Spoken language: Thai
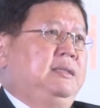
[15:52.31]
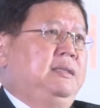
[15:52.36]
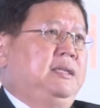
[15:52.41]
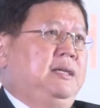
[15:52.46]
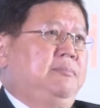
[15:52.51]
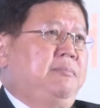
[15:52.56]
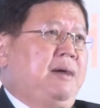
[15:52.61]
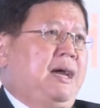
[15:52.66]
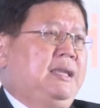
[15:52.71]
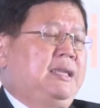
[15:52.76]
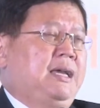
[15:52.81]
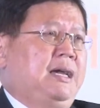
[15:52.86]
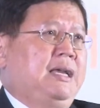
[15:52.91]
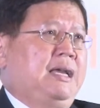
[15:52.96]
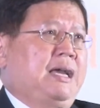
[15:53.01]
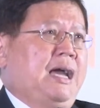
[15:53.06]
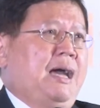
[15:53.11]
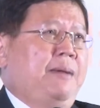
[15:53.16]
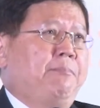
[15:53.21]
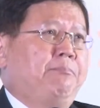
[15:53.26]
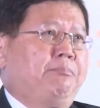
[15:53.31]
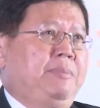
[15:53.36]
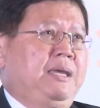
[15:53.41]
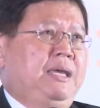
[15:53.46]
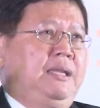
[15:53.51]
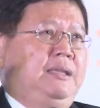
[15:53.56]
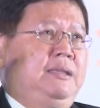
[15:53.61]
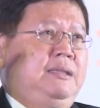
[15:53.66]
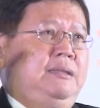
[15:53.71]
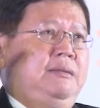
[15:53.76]
หรือแม้ทั้งการเป
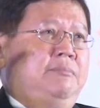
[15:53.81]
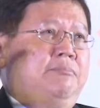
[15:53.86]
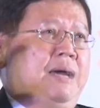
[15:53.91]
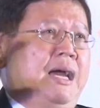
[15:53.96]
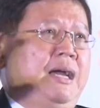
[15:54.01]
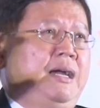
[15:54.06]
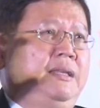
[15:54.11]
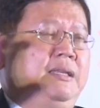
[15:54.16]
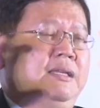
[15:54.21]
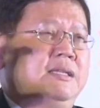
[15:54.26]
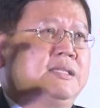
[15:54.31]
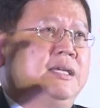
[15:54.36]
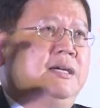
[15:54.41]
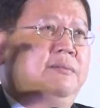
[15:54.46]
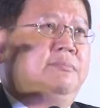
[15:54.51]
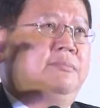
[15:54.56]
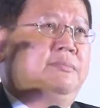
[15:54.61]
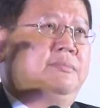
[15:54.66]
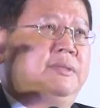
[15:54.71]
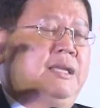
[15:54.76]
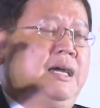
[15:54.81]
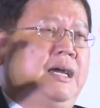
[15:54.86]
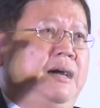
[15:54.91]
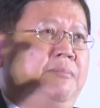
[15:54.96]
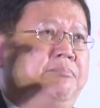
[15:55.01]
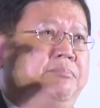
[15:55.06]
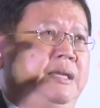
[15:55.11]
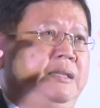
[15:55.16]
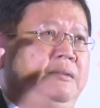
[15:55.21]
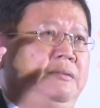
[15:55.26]
ลี่ยน Mechanism นะครั
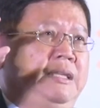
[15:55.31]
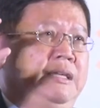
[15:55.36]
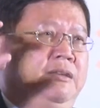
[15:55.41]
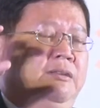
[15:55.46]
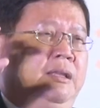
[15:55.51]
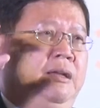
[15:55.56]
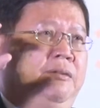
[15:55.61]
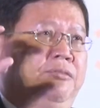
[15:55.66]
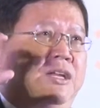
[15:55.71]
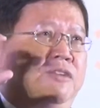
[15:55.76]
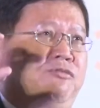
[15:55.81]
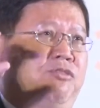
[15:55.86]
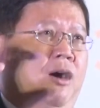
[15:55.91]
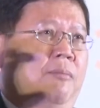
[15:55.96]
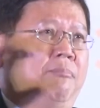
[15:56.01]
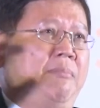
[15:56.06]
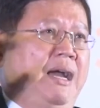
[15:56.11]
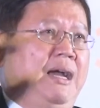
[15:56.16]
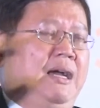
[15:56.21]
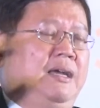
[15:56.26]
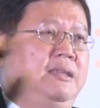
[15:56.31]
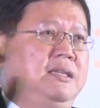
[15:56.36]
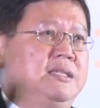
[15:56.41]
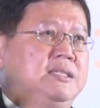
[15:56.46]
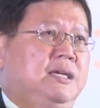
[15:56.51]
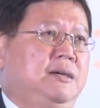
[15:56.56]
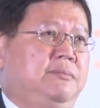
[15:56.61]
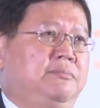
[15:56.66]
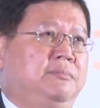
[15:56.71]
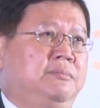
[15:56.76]
บ เป็น Reform
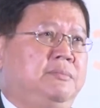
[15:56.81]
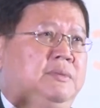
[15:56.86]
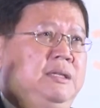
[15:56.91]
Mechanism